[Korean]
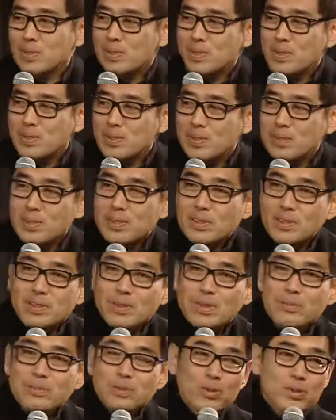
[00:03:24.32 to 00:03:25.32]
그
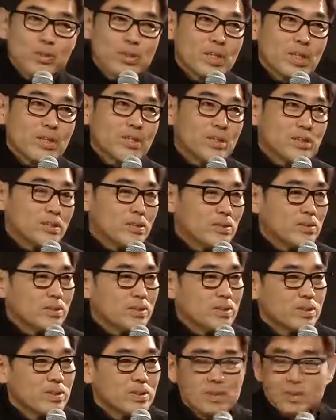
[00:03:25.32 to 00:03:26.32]
이민호 씨 같은
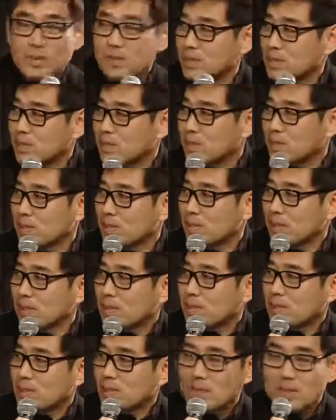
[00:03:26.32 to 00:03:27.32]
경우는
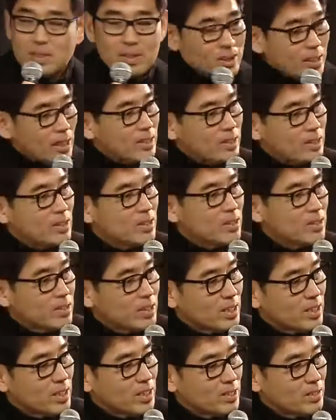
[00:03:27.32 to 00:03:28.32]

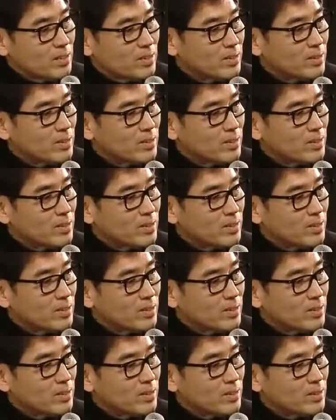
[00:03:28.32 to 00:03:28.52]
잘생겼잖아요.